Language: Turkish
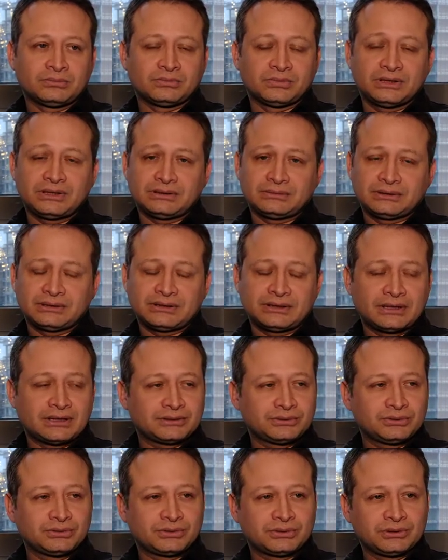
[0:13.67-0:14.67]
Merhaba
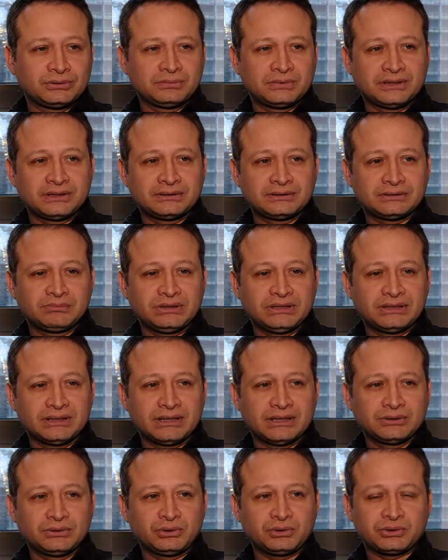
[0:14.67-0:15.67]
Ertuğrul Bey.
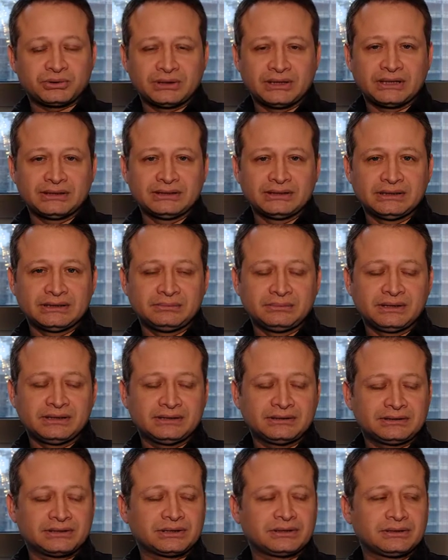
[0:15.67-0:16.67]
Bina
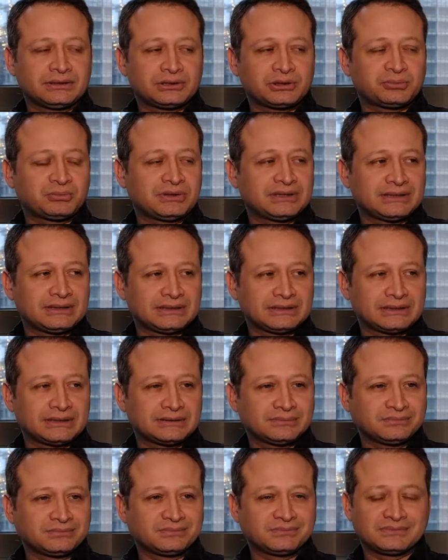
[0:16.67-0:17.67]
güçlendirme çalışmaları